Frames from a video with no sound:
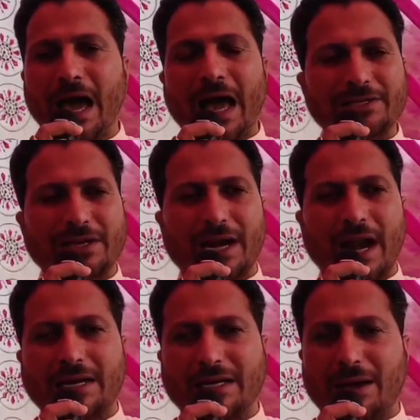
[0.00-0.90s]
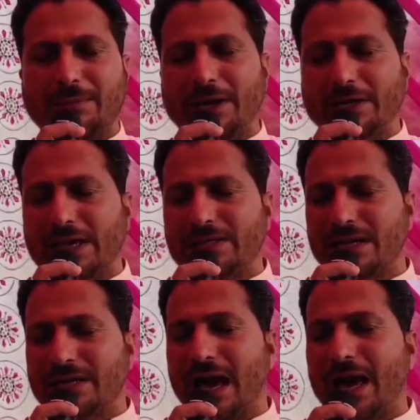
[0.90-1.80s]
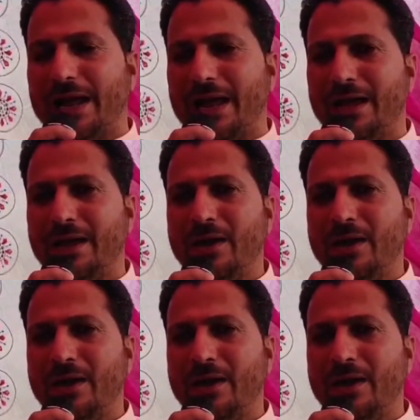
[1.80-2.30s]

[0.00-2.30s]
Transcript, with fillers: आज कर्नाटका में इनकी सरकार है